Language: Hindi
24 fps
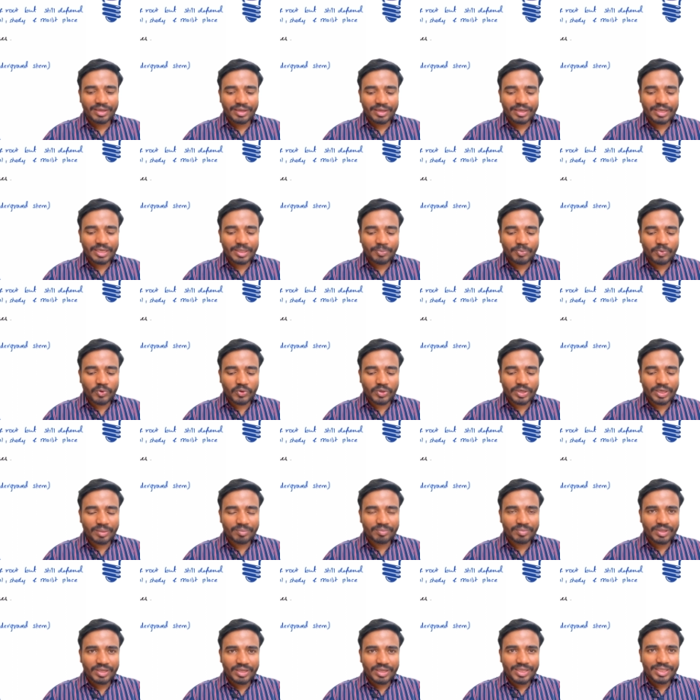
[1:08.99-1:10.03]
क्रिप्टोगेम
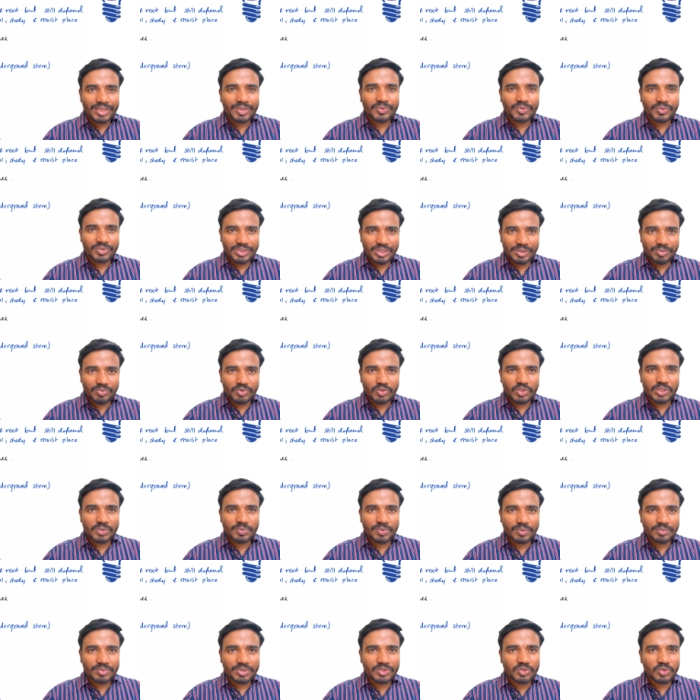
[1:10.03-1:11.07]
देखो
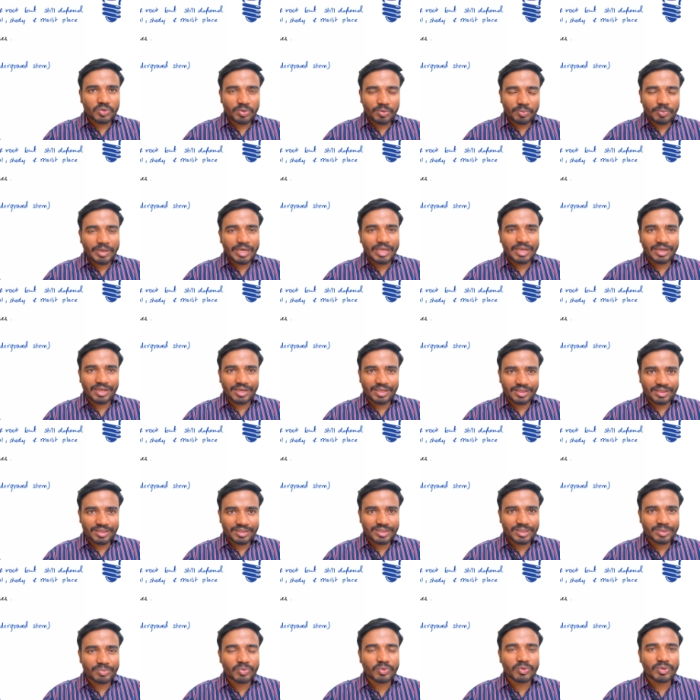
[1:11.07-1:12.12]
जिम्नोस्पर्म से जो भी पहले है ना
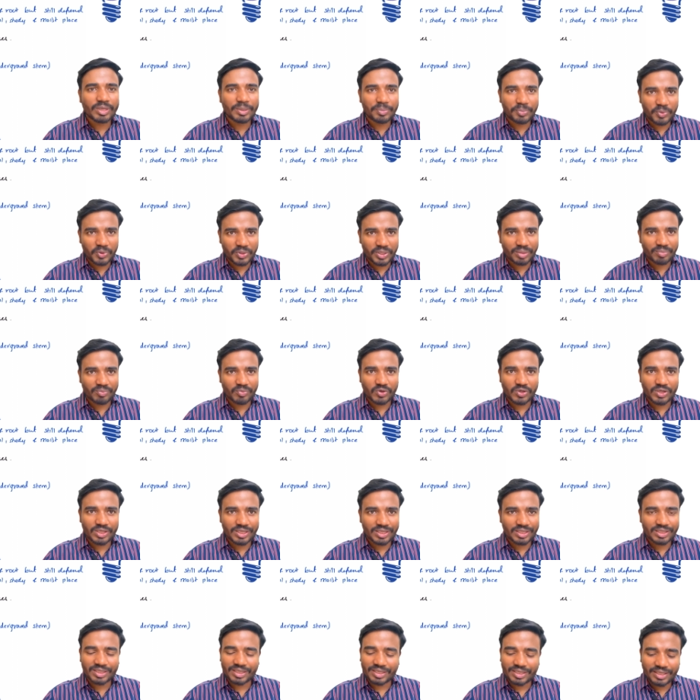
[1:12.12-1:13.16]
सबको क्रिप्टोगैम बोला
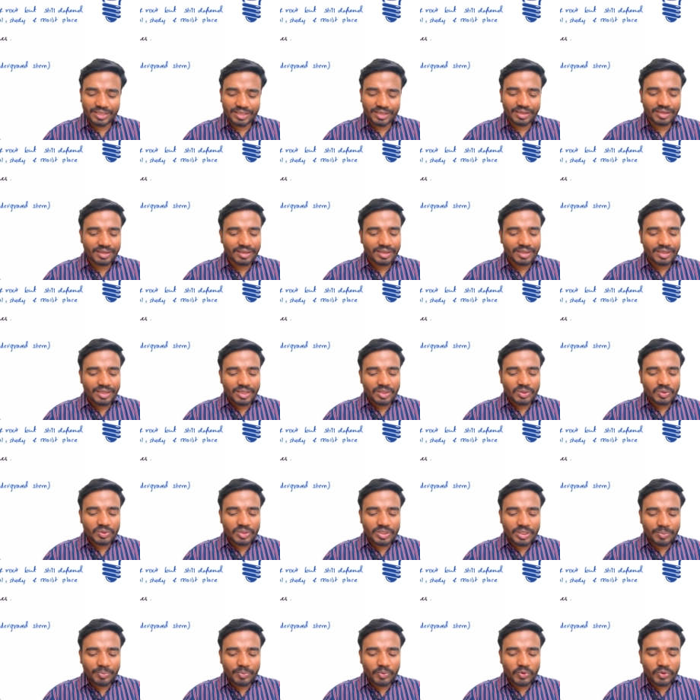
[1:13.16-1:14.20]
जाता है ठीक है तो
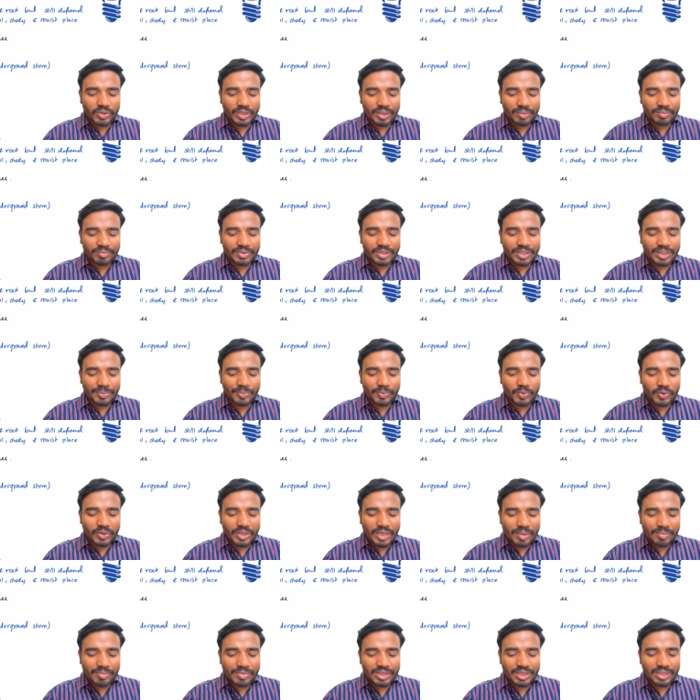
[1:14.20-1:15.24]
क्रिप्टोगैम
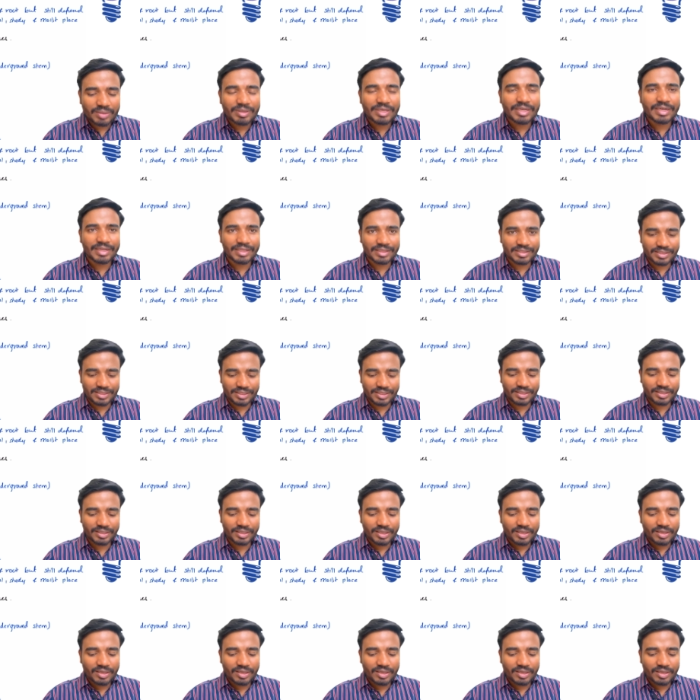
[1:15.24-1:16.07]
क्रिप्टोगैम मतलब हिडन सीड